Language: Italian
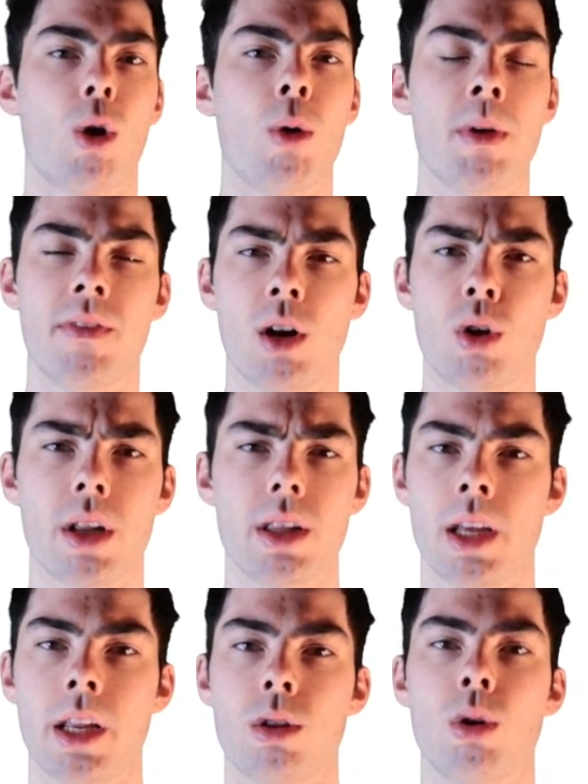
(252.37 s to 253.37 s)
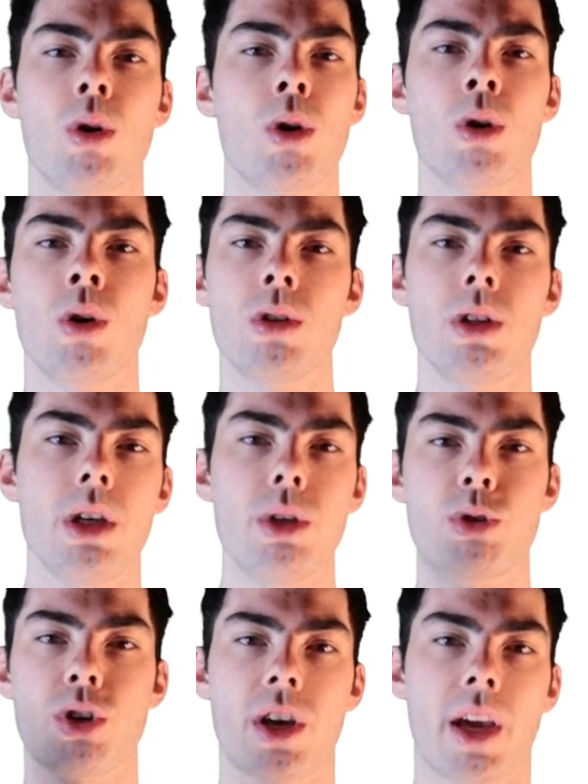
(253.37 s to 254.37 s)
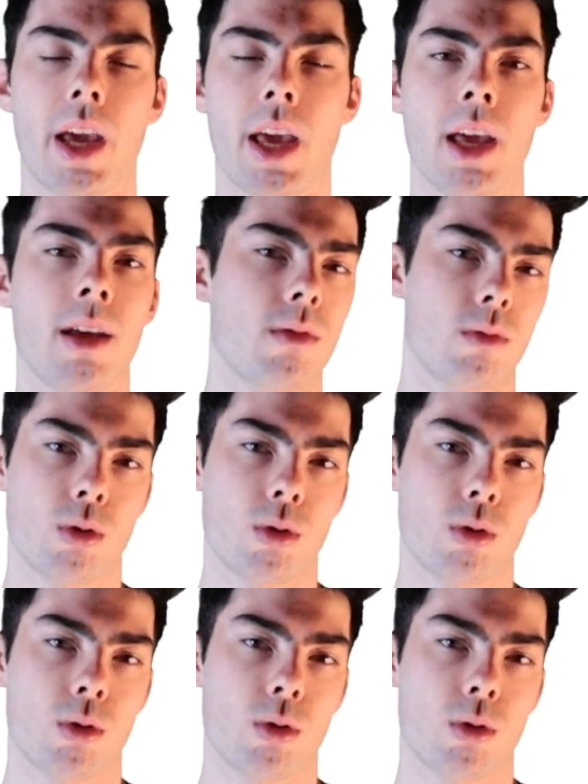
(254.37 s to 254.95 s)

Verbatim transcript: come valore di ritorno dice che